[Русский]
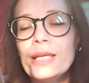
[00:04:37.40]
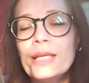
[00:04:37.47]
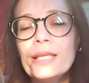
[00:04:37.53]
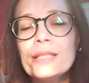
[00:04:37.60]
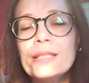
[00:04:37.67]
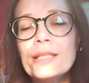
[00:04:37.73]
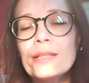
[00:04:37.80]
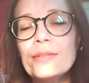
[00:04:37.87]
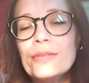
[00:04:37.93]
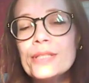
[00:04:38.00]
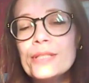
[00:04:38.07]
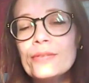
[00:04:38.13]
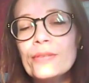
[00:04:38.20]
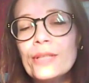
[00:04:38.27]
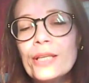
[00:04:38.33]
И,
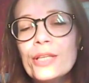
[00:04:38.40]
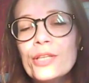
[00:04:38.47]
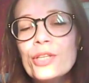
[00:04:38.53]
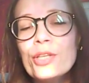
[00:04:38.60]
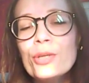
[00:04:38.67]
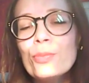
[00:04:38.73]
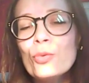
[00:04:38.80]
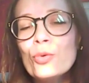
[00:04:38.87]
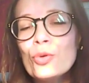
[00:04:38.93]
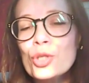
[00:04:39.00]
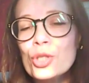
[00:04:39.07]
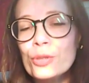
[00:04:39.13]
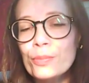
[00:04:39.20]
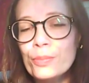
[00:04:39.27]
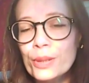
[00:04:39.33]
соответственно, не
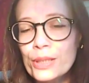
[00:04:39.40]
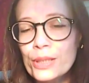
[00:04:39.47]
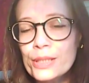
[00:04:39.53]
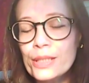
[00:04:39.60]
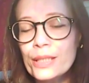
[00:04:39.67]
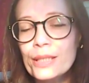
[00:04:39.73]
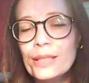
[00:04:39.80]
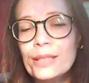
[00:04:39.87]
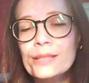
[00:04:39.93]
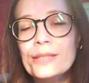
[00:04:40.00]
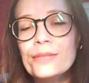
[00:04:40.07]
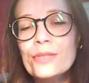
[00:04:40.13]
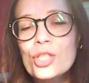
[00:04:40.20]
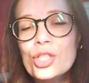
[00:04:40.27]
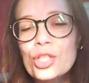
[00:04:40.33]
может быть
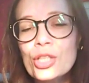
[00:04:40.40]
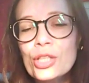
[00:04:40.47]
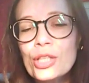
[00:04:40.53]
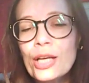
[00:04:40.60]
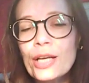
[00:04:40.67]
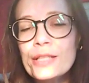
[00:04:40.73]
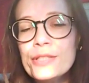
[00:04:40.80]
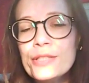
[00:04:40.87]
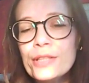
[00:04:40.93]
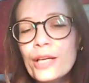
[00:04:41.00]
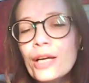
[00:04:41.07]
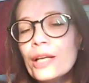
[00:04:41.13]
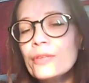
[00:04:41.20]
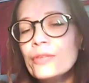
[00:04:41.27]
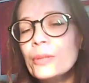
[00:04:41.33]
совершенно
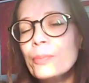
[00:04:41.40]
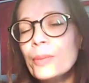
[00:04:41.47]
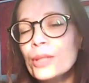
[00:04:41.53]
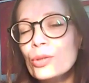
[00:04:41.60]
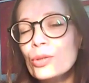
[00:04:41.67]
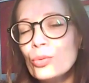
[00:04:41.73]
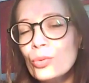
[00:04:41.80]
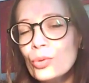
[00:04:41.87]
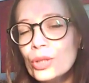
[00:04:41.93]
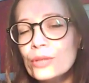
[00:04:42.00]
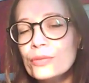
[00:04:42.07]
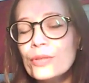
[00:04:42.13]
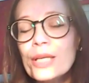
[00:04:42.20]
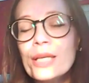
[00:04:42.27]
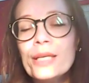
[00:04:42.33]
одинаковых
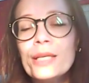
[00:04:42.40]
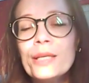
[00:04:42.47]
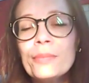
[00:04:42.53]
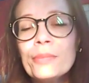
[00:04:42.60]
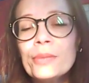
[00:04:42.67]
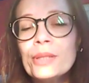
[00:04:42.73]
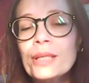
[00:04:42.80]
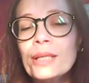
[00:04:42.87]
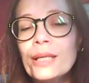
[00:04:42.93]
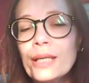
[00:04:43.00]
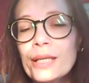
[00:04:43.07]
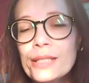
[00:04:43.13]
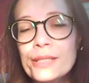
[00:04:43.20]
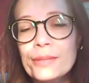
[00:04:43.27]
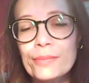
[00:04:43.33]
подходов именно к
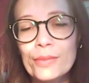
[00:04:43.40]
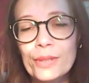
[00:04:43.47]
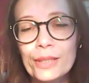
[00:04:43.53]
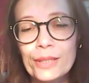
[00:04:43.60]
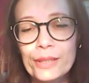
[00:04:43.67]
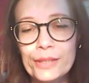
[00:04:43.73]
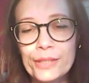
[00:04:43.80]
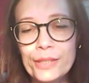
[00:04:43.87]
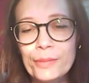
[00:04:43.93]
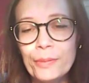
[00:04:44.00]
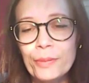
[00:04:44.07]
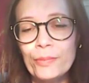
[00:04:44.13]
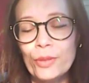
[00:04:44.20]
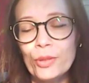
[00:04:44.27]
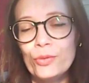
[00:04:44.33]
этим
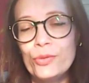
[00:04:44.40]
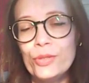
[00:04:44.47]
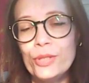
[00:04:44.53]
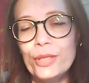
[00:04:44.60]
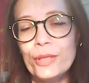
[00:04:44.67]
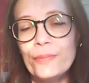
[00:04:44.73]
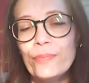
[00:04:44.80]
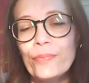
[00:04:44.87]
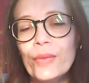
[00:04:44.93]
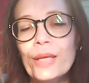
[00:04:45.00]
типам людей.